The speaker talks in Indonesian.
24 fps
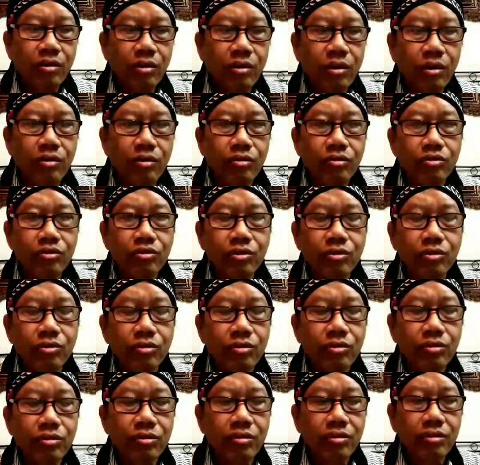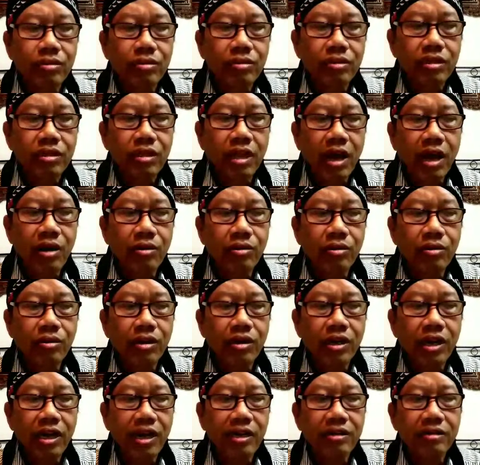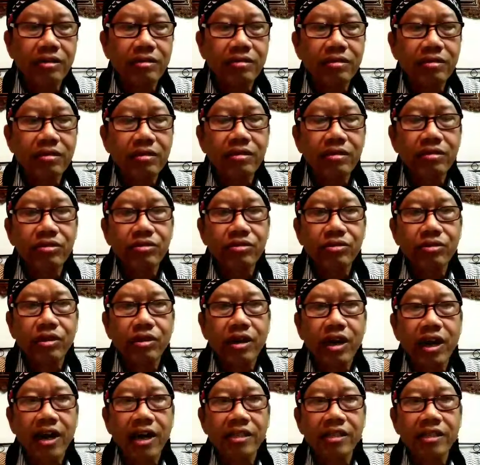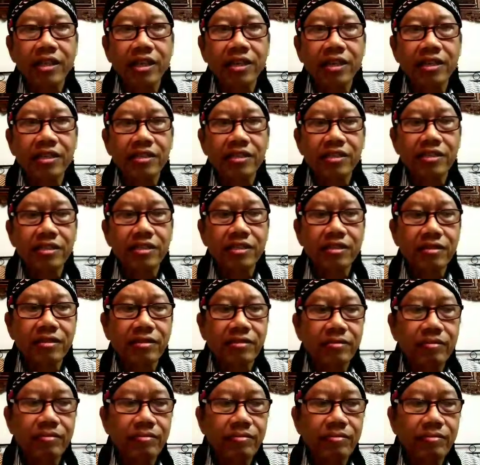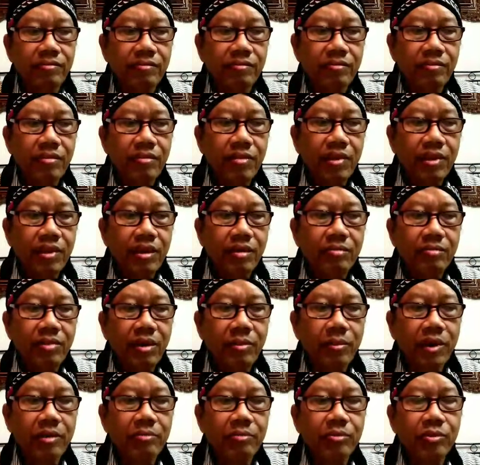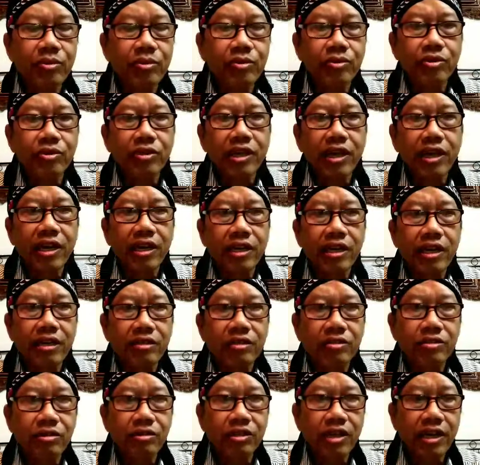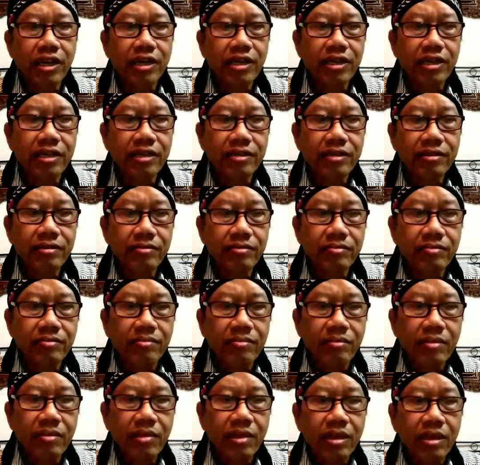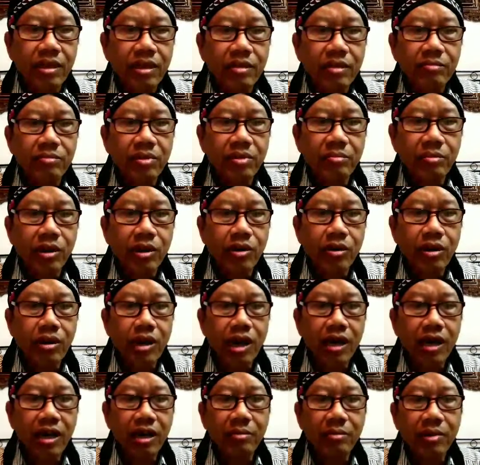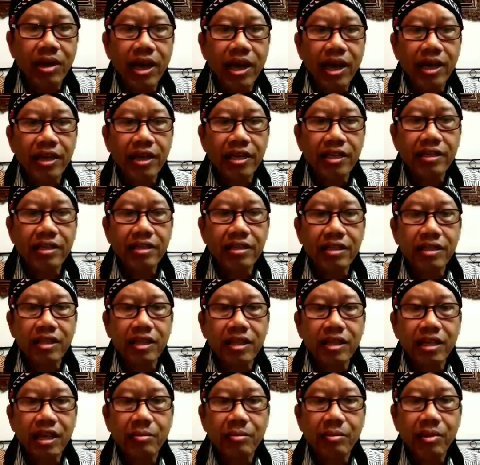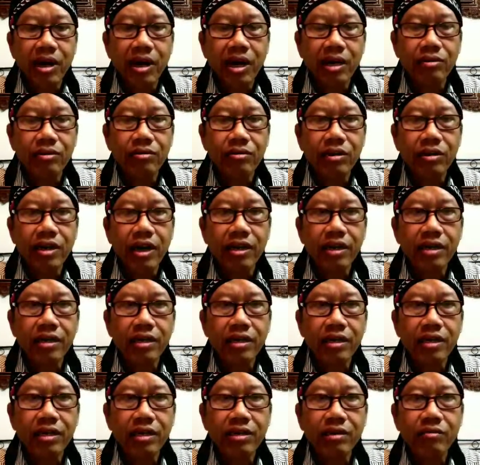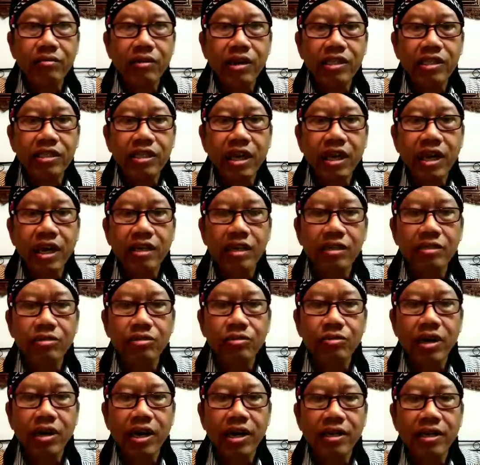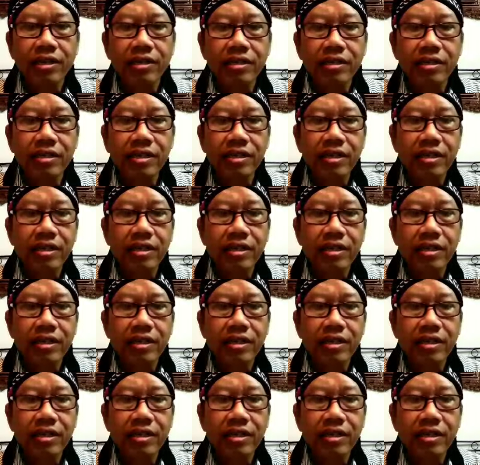Konghucu, Tao dan juga ateis. Bapak Ibu, saudara dan saudari, Pemeluk agama langit tidak meragukan kekuasaan Tuhan.